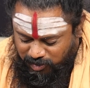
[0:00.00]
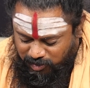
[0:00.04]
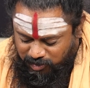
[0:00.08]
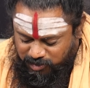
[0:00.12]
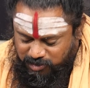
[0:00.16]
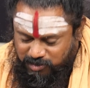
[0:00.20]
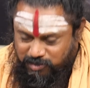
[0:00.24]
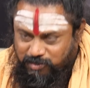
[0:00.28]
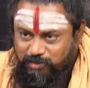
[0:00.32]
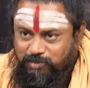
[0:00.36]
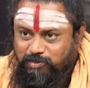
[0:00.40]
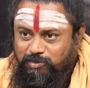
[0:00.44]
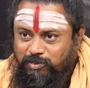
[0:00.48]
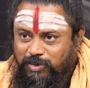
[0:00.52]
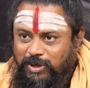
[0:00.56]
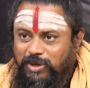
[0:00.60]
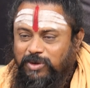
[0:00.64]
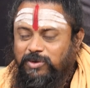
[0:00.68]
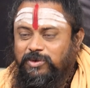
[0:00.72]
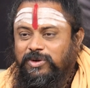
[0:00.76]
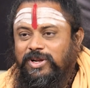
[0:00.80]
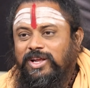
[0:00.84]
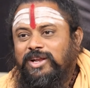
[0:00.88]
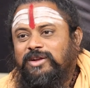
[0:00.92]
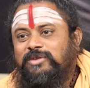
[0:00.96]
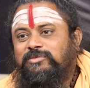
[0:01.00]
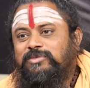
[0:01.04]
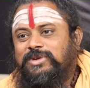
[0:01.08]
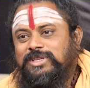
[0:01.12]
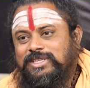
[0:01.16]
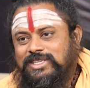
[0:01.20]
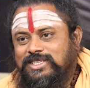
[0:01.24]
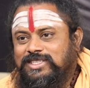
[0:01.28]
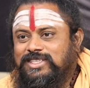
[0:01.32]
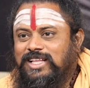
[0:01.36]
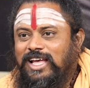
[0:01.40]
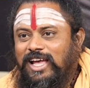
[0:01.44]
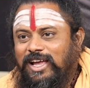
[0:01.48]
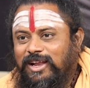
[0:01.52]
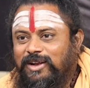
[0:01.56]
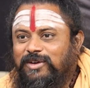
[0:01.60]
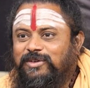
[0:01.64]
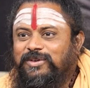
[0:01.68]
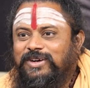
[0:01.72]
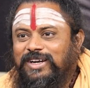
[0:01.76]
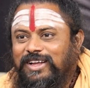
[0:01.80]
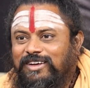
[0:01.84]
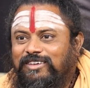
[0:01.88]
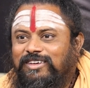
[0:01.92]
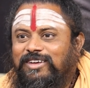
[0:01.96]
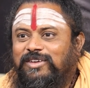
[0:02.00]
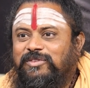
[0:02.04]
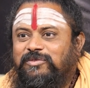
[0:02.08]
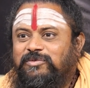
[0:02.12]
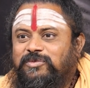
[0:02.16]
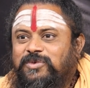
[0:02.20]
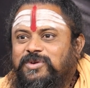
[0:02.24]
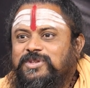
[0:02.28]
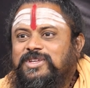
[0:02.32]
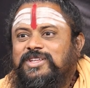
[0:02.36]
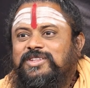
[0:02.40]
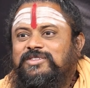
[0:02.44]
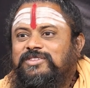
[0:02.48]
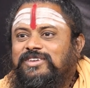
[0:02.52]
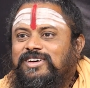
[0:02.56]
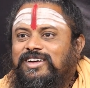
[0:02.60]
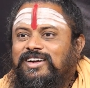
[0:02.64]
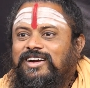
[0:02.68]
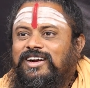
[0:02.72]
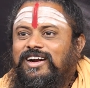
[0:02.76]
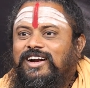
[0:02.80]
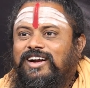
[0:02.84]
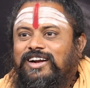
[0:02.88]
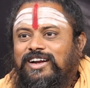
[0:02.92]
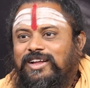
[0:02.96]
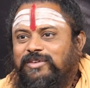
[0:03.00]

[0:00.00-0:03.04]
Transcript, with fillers: ఈ రోజు మీరు నేను మంచి స్థాయిలో ఉండేవాళ్ళం పూజ ద్వారా